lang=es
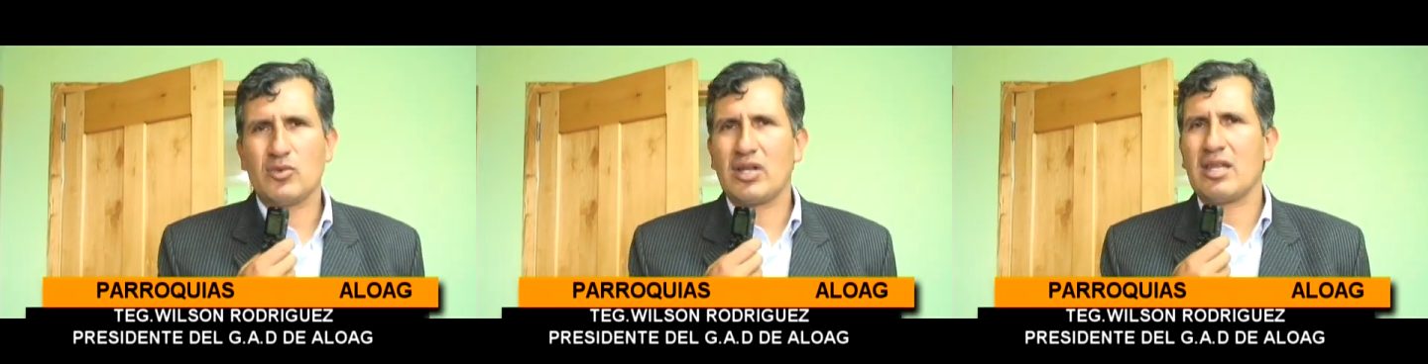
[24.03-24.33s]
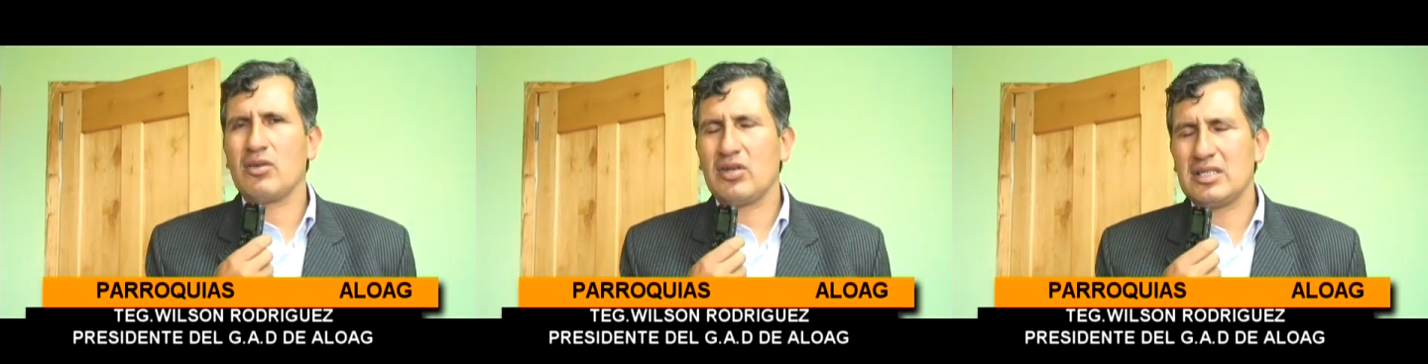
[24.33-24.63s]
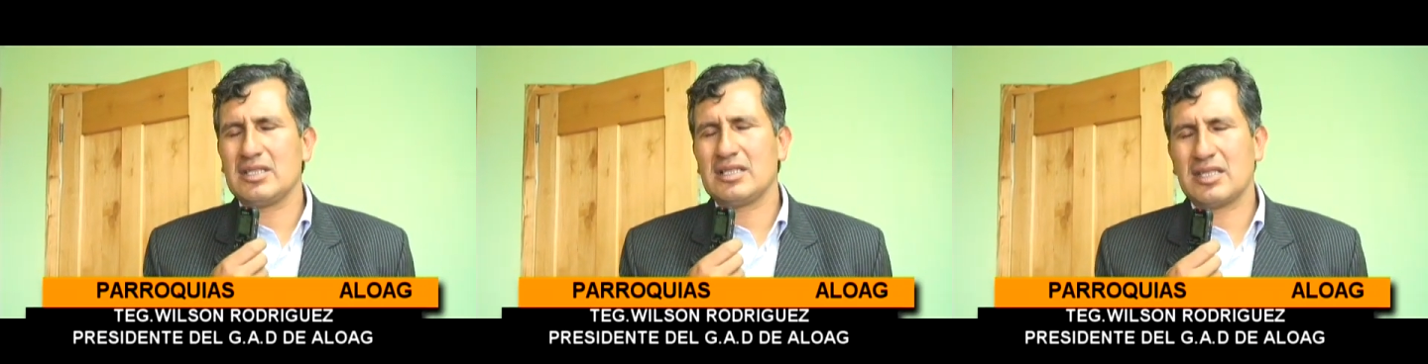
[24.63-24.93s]

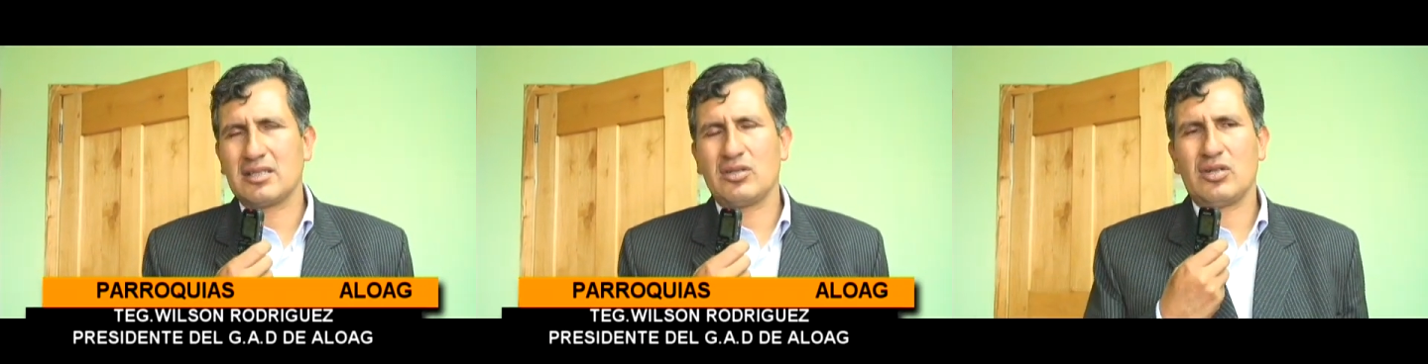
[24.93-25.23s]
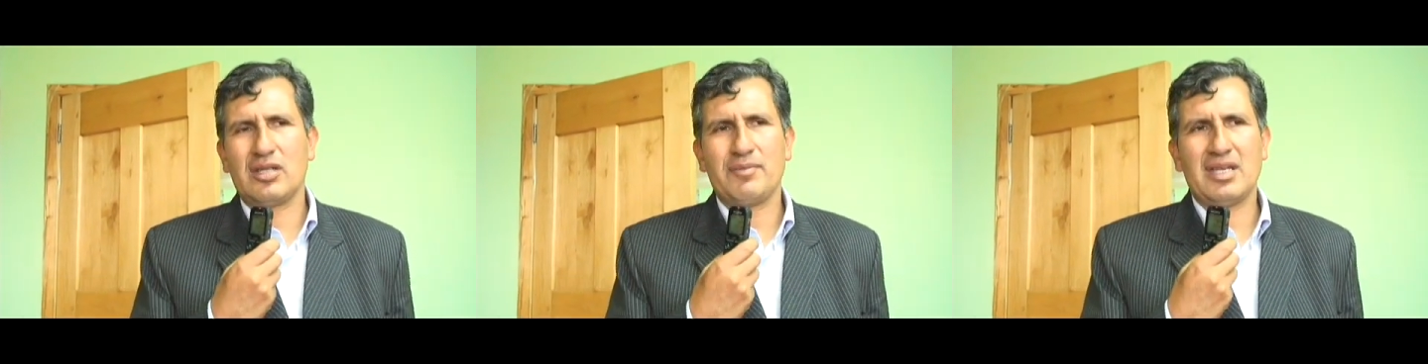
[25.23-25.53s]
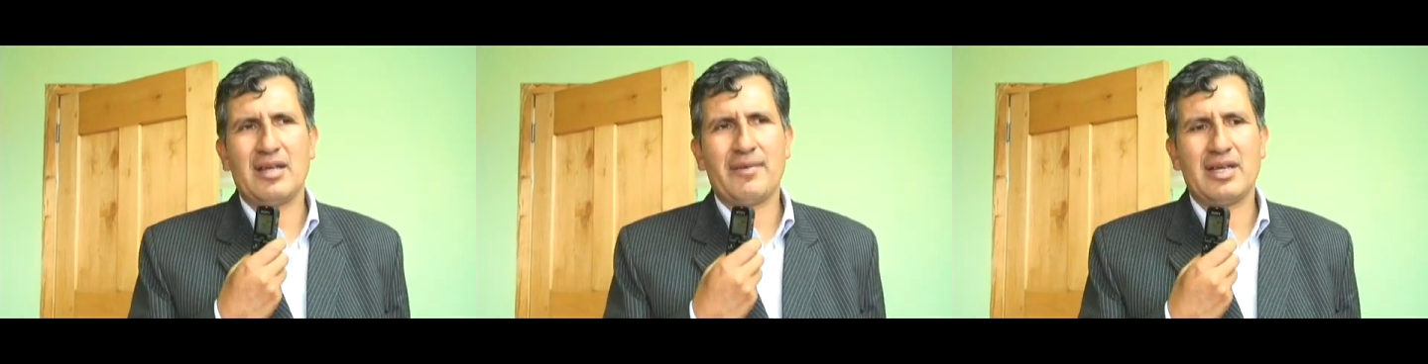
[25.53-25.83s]
moradores del sector de
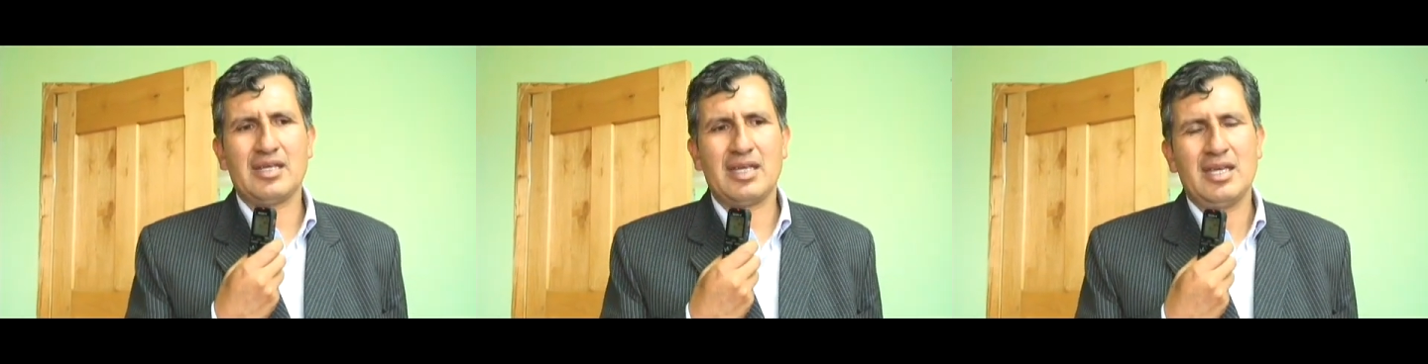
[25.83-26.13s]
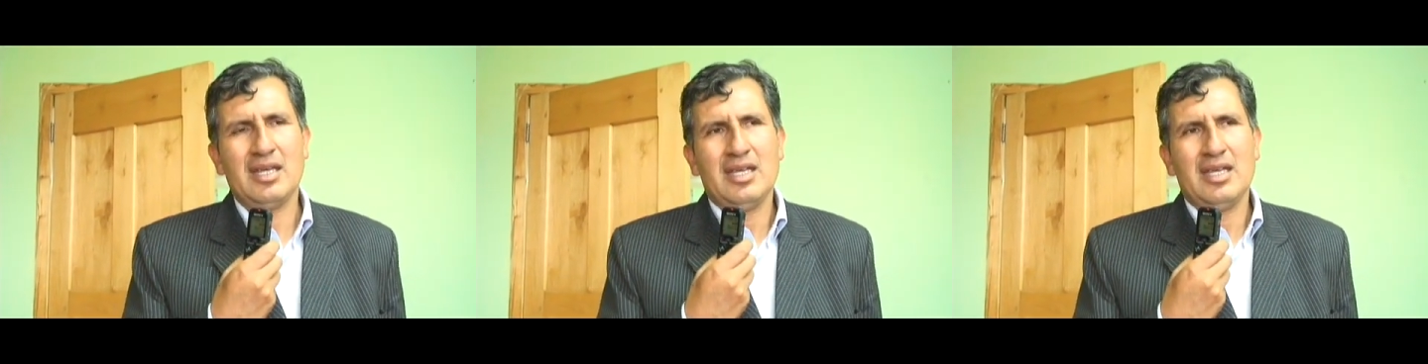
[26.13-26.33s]
Miravalle